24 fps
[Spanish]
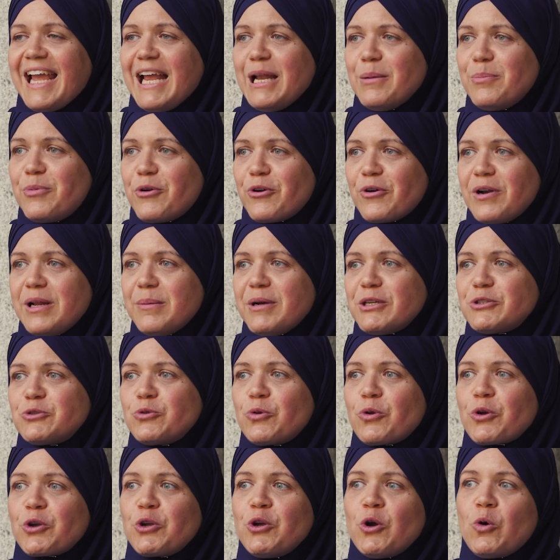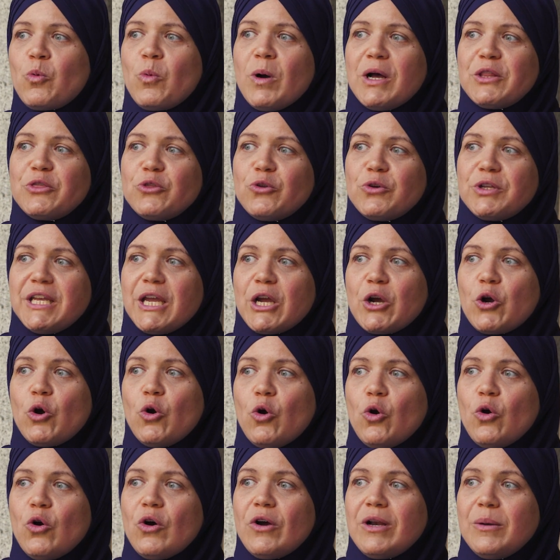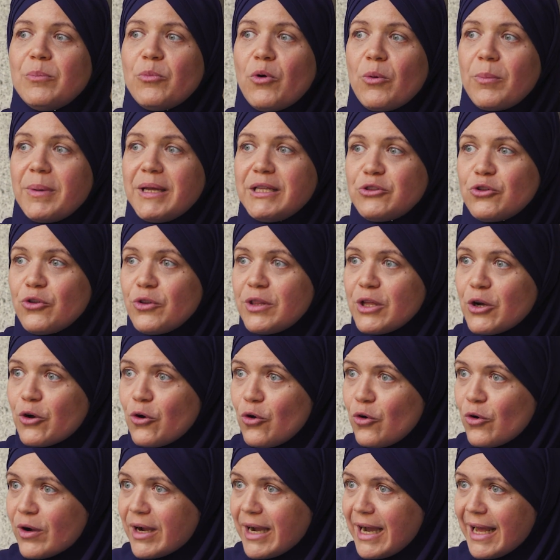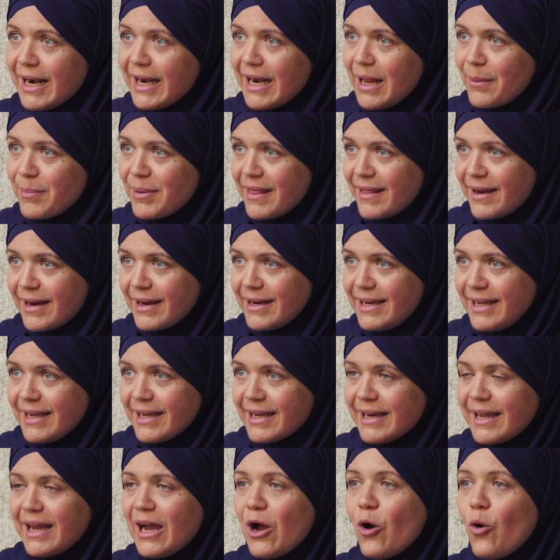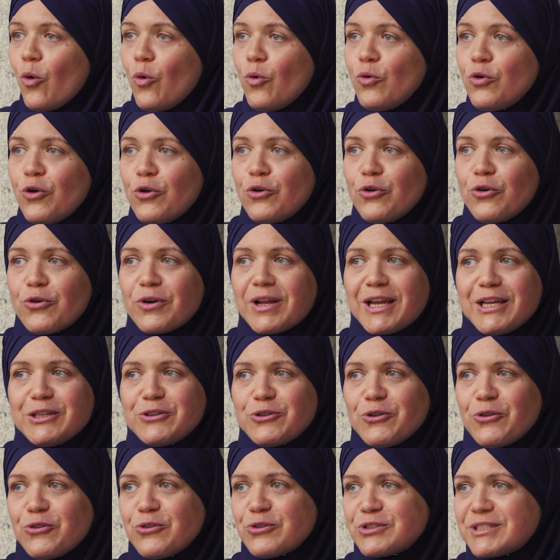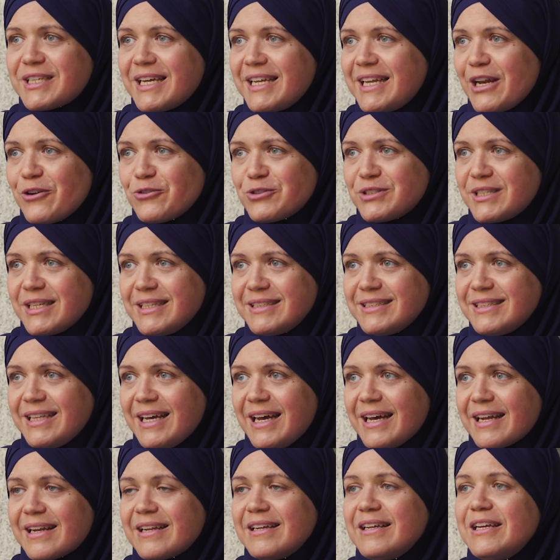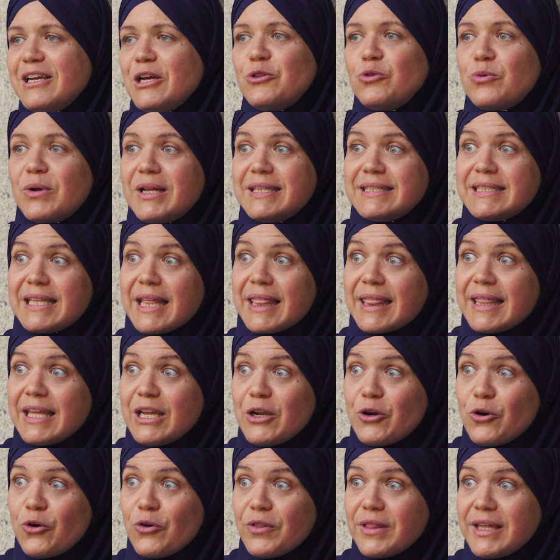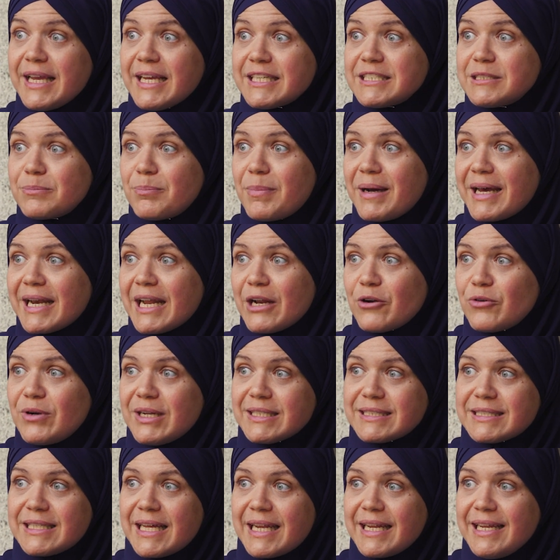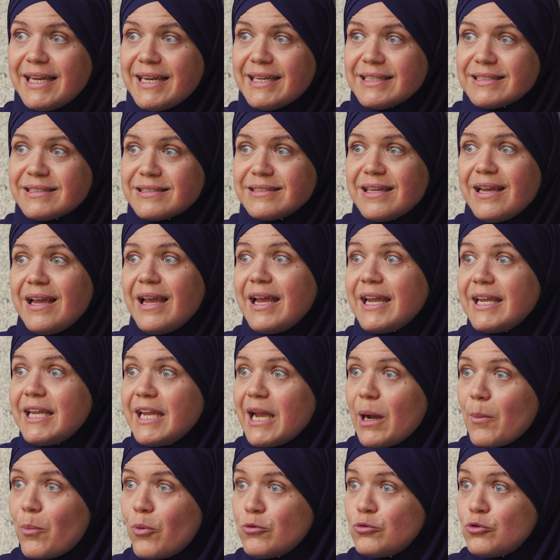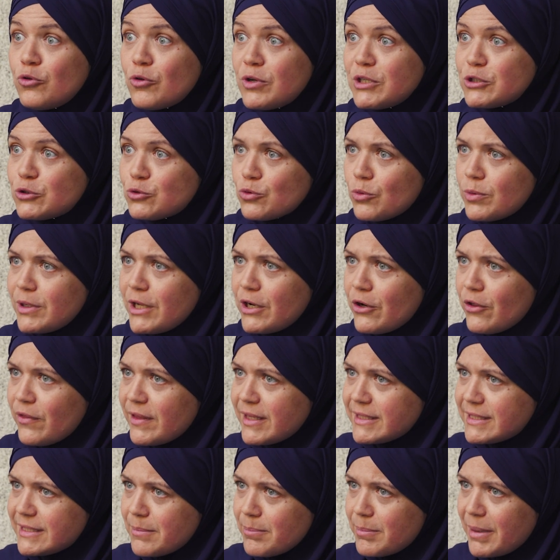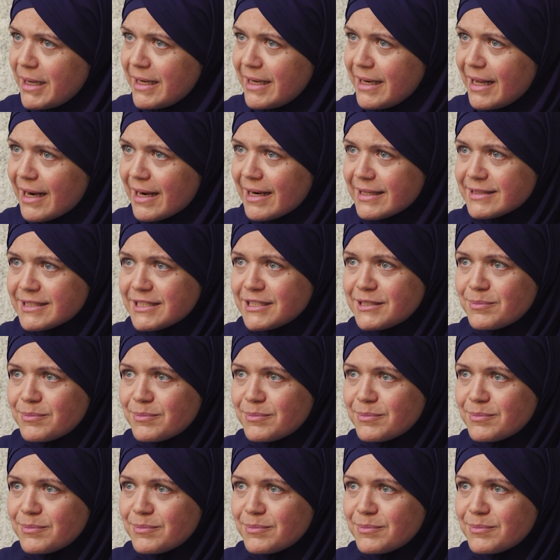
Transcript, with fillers: El problema surgió cuando llegó el momento de colocar la piedra negra, un honor que todos querían ostentar. Durante cinco días pararon las tareas y a punto estuvieron de desenvainar las